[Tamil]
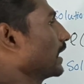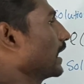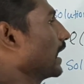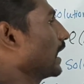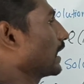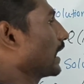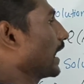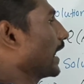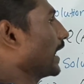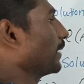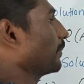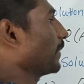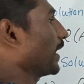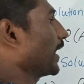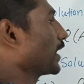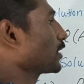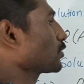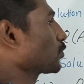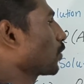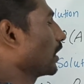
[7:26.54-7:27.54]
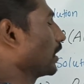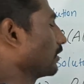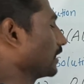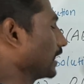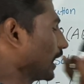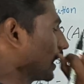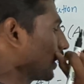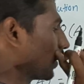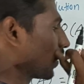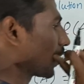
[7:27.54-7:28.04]
இல்லையா நயன் மைனஸ் ஒன்
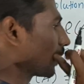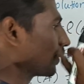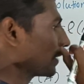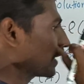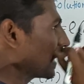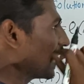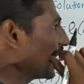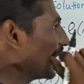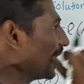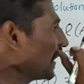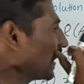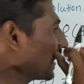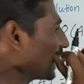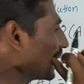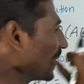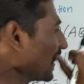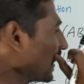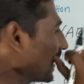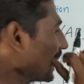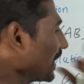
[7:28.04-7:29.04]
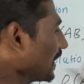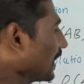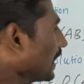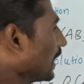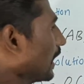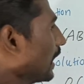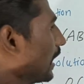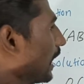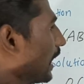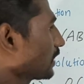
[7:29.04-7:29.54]
வந்து என்ன வரும் அப்படின்னா
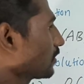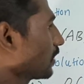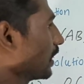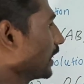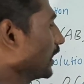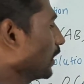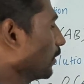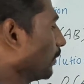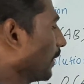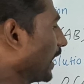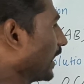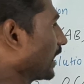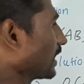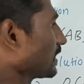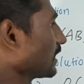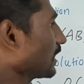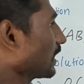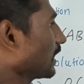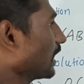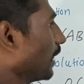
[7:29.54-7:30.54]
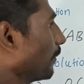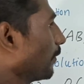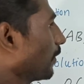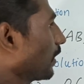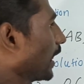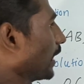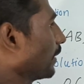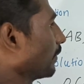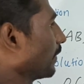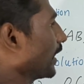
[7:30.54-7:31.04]
ஆக்சுவலாக இங்கே மைனஸ் இருக்குது அப்போ
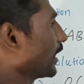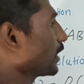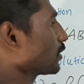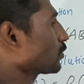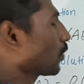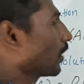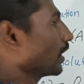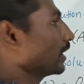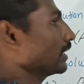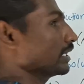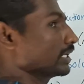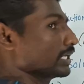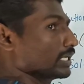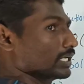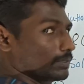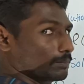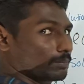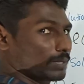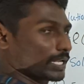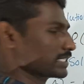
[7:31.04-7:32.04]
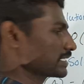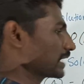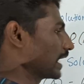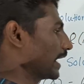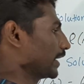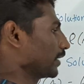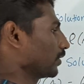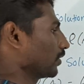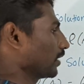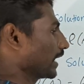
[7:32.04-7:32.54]
நைன் மைனஸ் ஒன் ப்ளஸ்
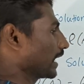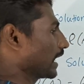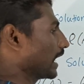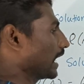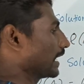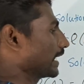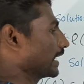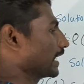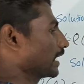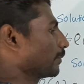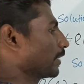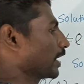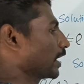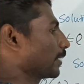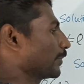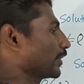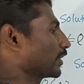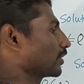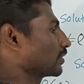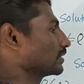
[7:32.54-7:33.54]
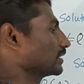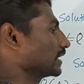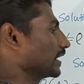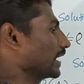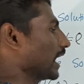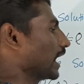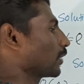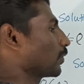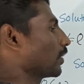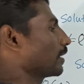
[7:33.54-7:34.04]
ஆகிடும் ஏன்னா ஆல்ரெடி நம்ம என்ன பண்ணியிருக்கோம் த்ரீ
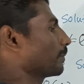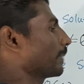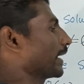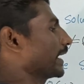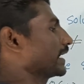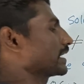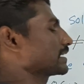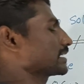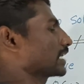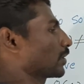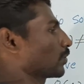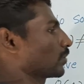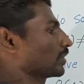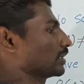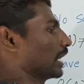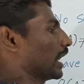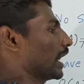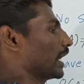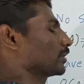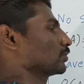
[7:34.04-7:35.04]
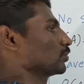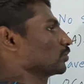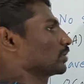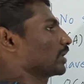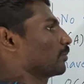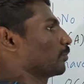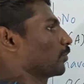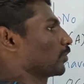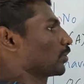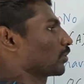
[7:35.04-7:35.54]
ஆர் ஒன் மைனஸ் ஆர் ஒன் ஆர் டூ
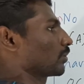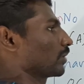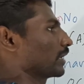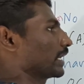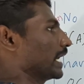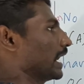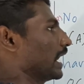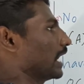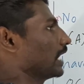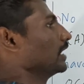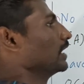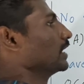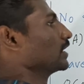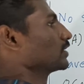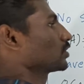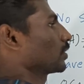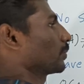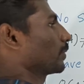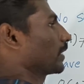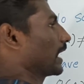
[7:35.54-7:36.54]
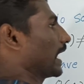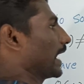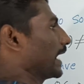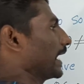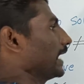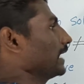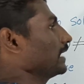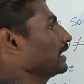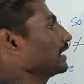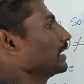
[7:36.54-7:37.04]
தான் போட்டிருக்கோம் இல்லையா ஸோ இப்போ
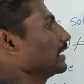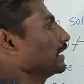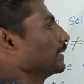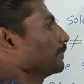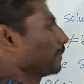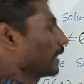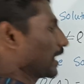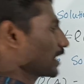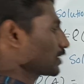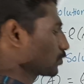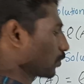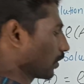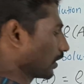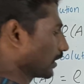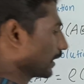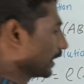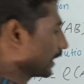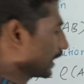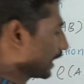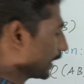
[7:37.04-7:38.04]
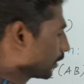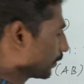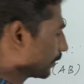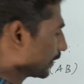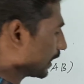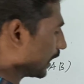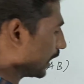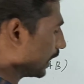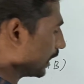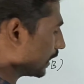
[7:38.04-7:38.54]
நயன் ப்ளஸ் ஒன் என்ன ஆகிடும்
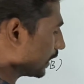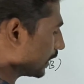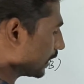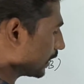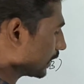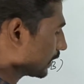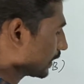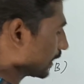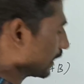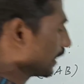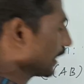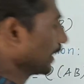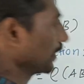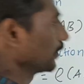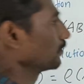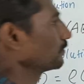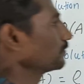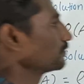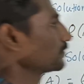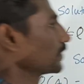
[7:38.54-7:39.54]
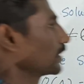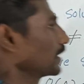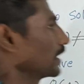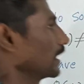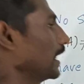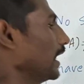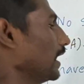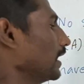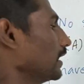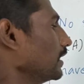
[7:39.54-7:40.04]
அப்படின்னா டென் ஆகிடும்
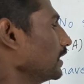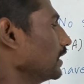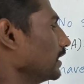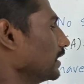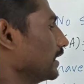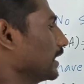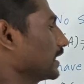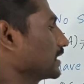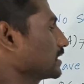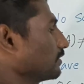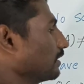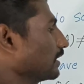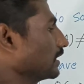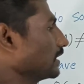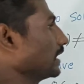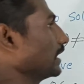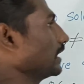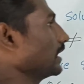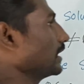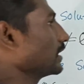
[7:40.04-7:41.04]
இல்லையா நெக்ஸ்ட் வந்து